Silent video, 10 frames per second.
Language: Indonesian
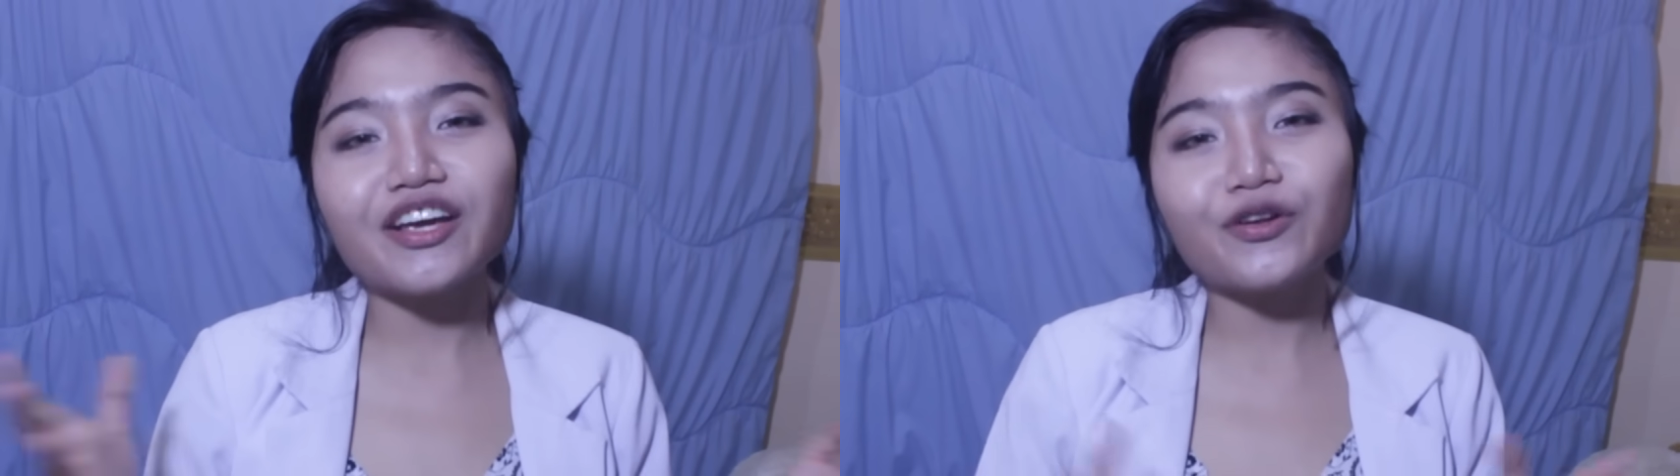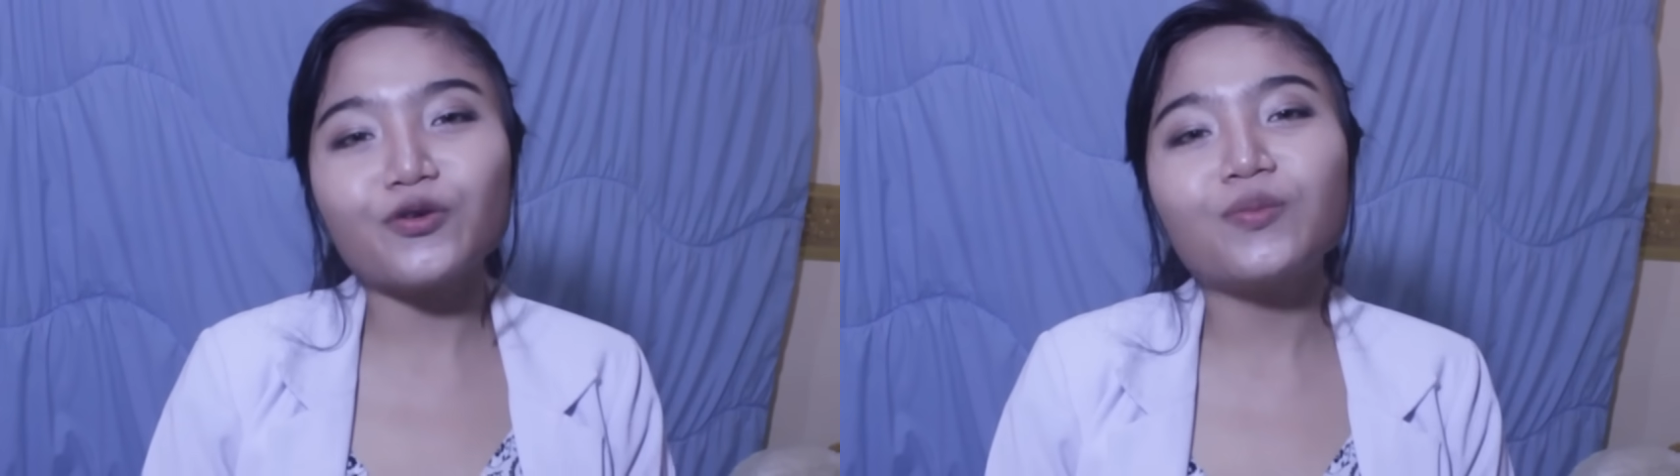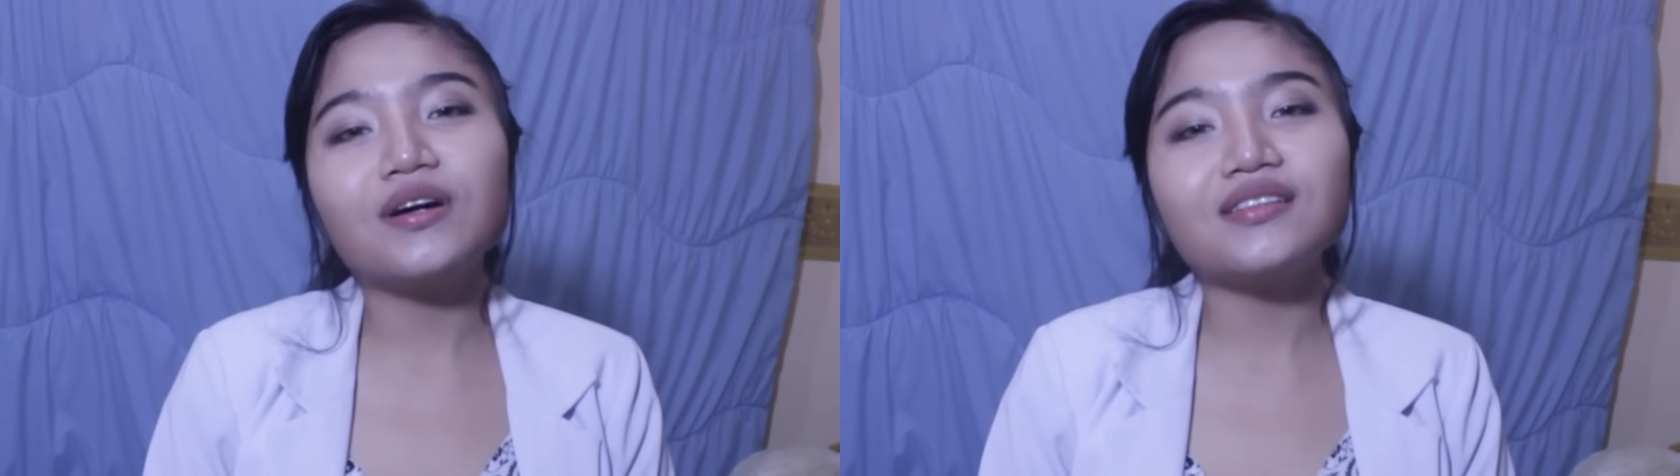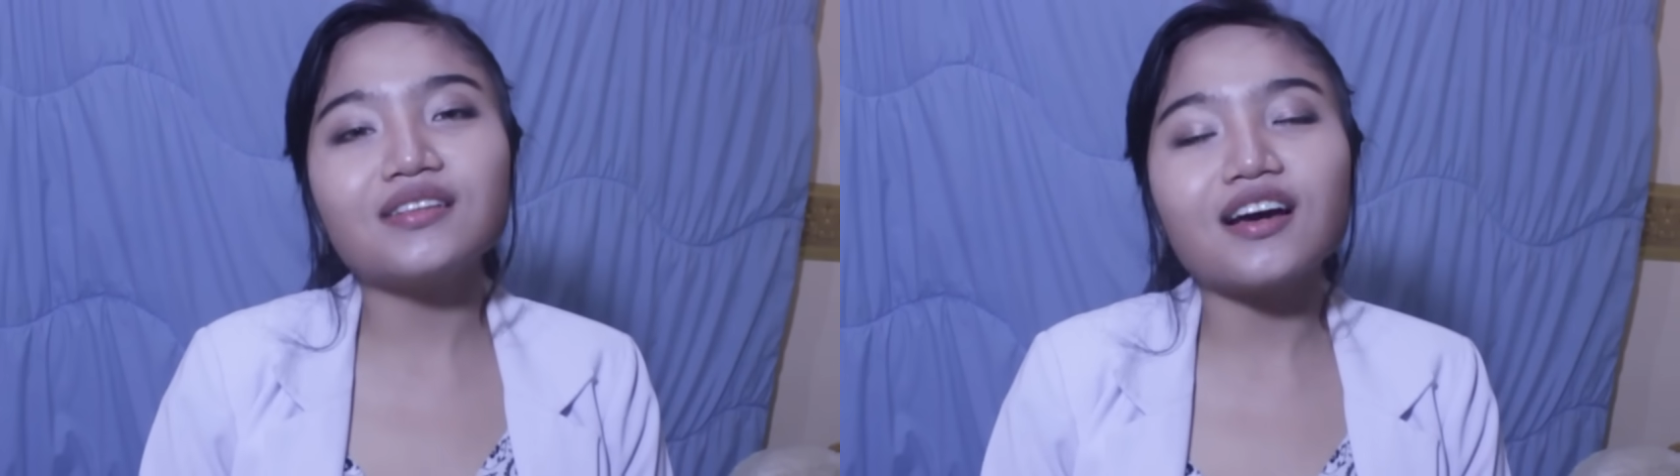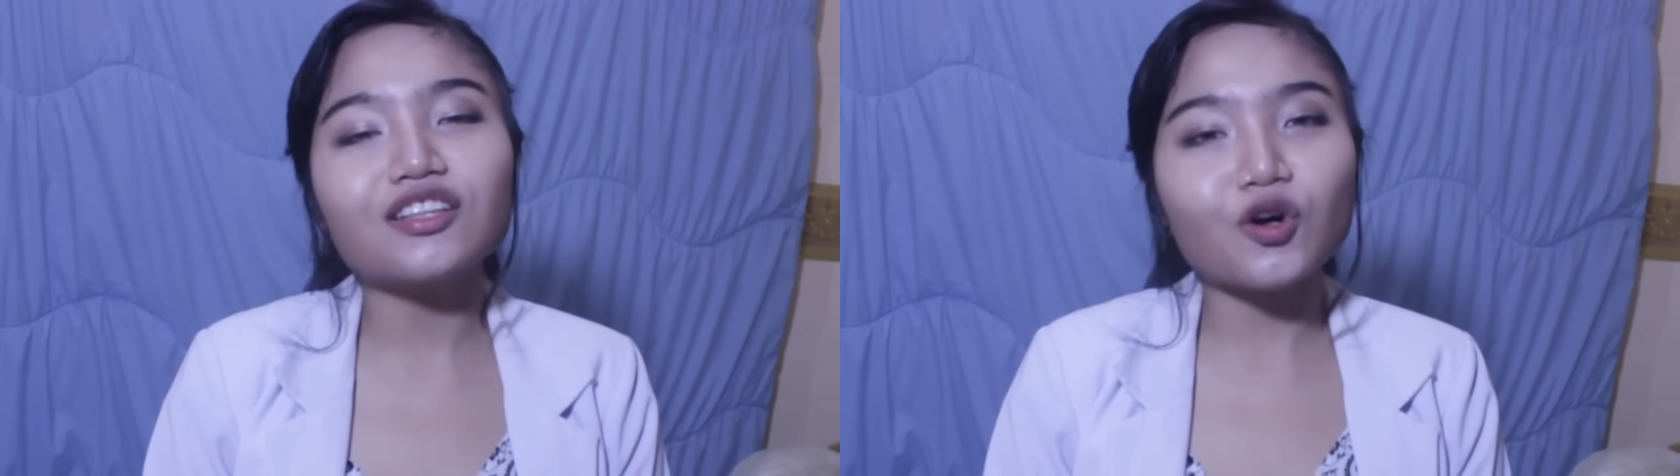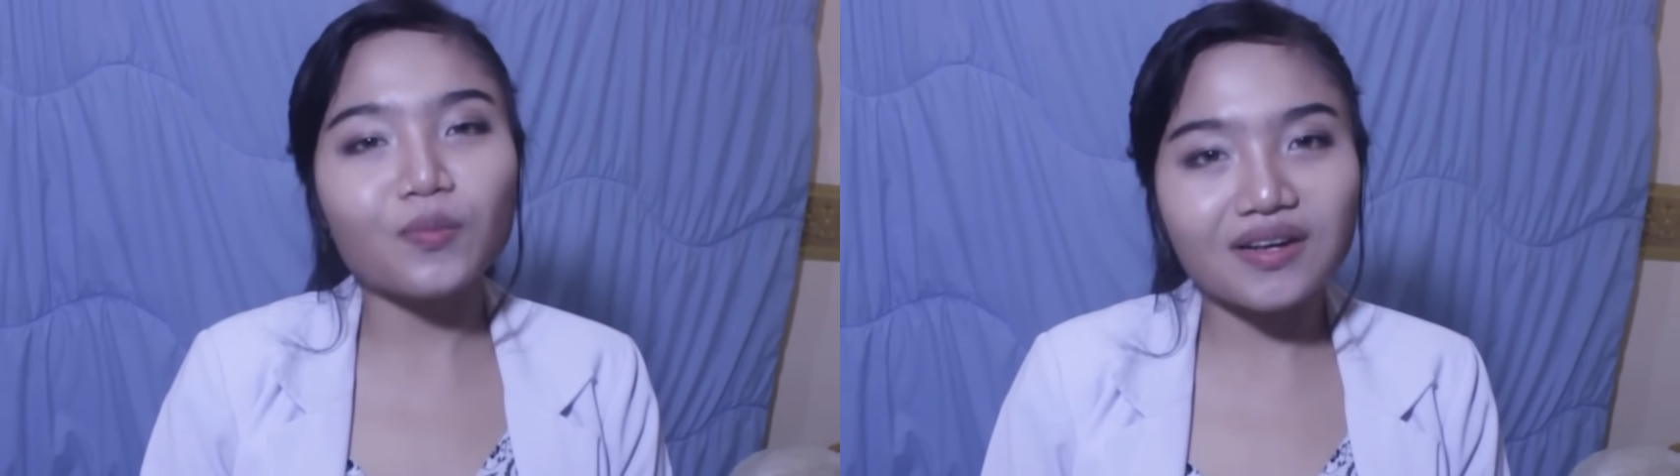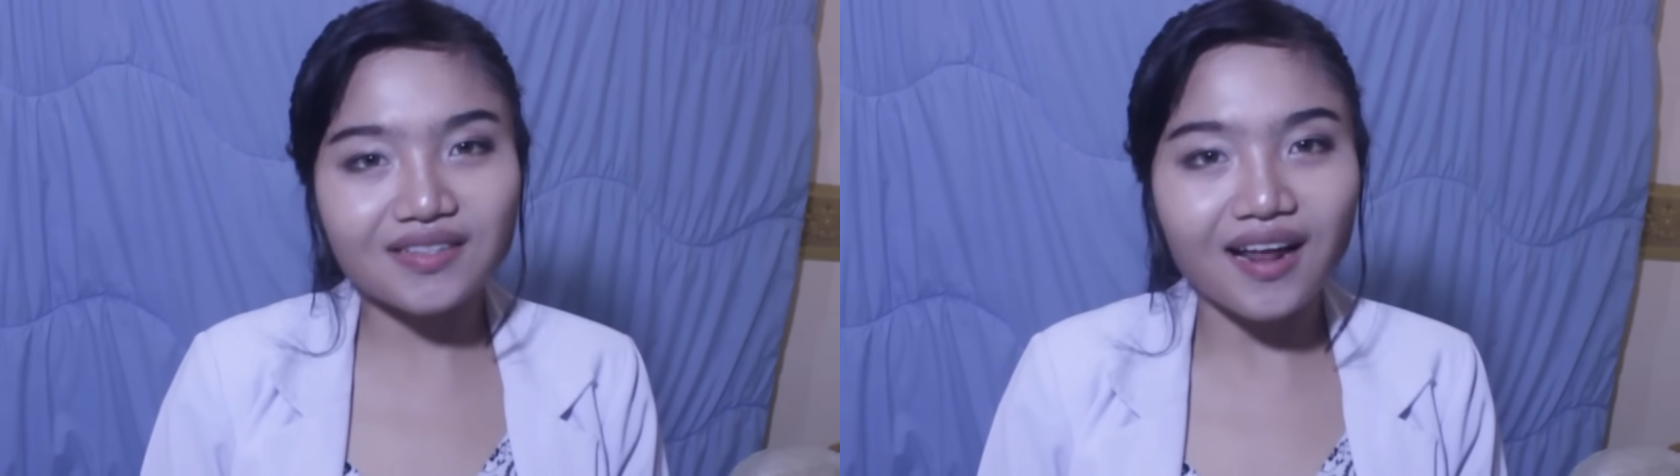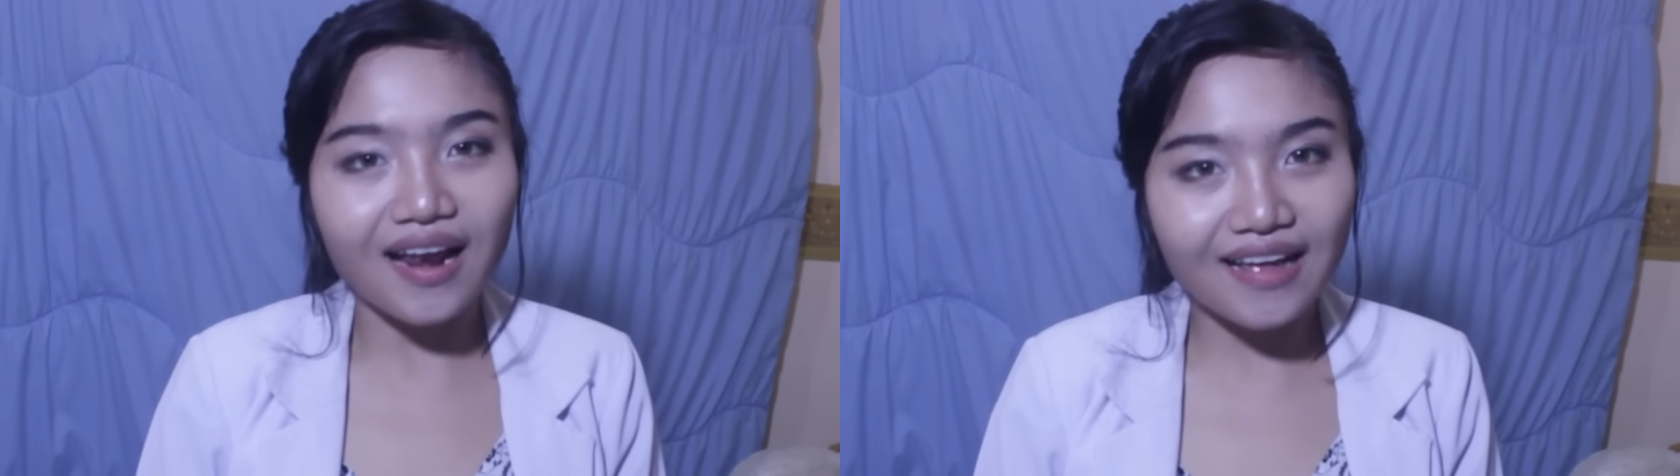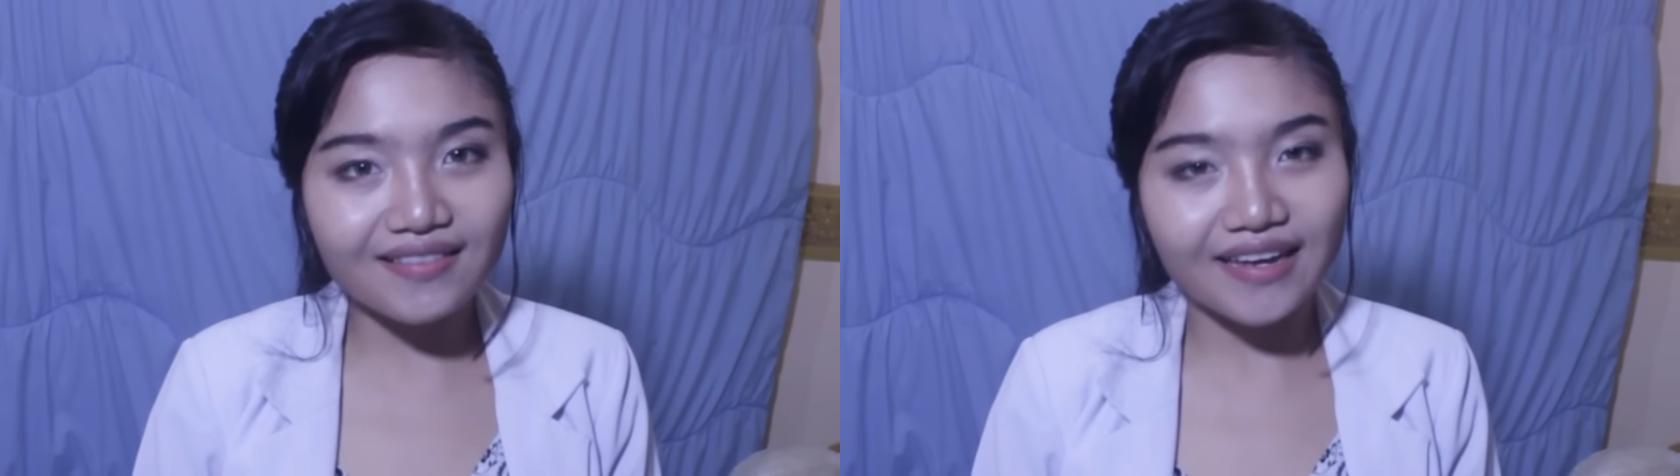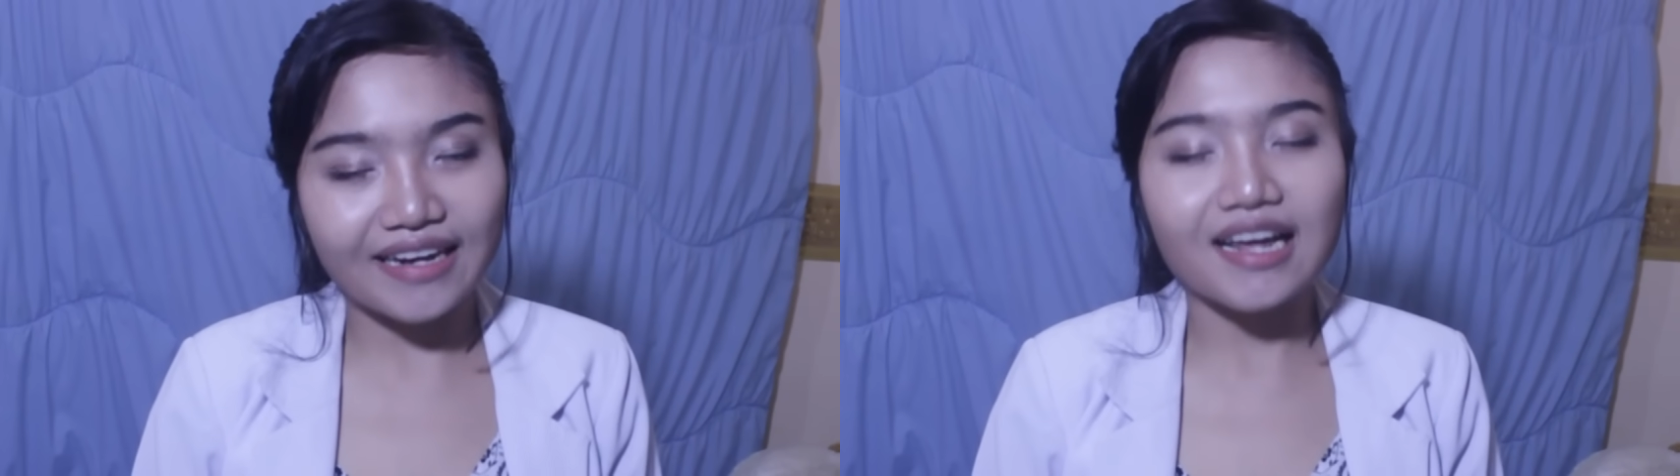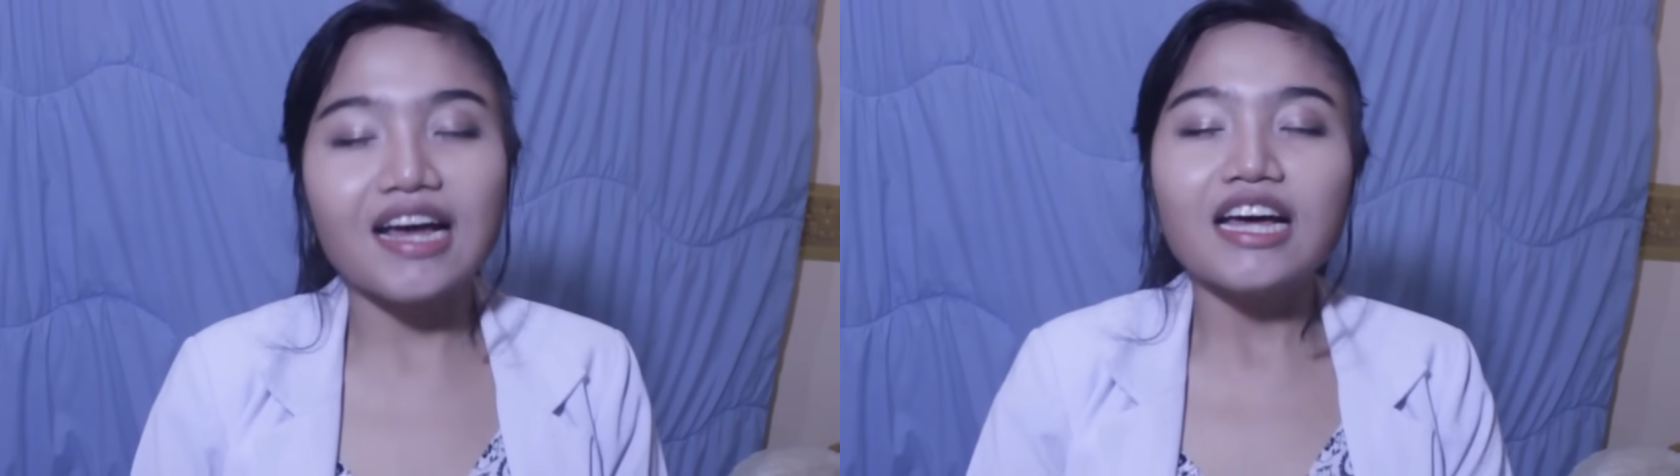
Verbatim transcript: inkubasi atau masa laten.